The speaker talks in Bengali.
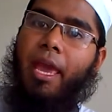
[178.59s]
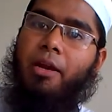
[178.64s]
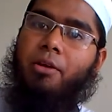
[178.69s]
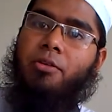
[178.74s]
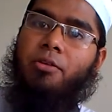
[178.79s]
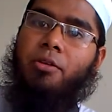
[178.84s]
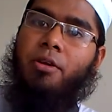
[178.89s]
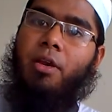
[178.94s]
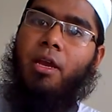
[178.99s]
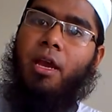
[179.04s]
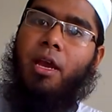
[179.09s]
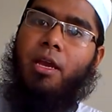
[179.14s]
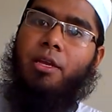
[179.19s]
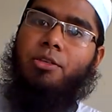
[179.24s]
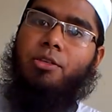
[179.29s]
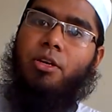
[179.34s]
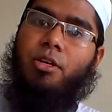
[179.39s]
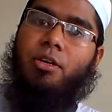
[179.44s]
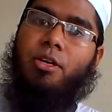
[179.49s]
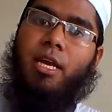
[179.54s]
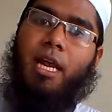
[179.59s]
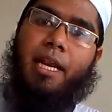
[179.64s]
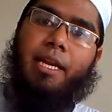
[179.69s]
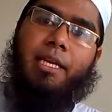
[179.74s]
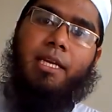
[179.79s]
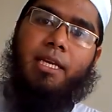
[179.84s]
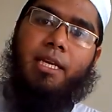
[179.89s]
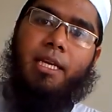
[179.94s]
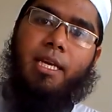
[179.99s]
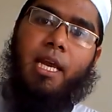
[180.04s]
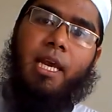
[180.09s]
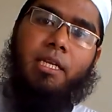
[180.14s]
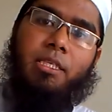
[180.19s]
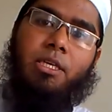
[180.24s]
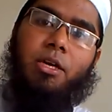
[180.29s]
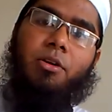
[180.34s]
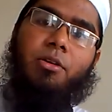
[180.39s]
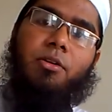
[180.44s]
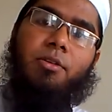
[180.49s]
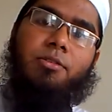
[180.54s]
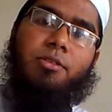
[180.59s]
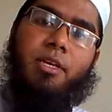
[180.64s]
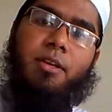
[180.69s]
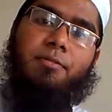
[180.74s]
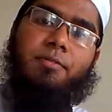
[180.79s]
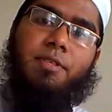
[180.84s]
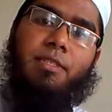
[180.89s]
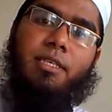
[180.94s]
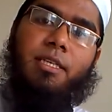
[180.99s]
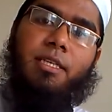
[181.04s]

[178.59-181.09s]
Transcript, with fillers: এখন যখন গাড়িটা নিয়ে আসা হলো সার্ভিস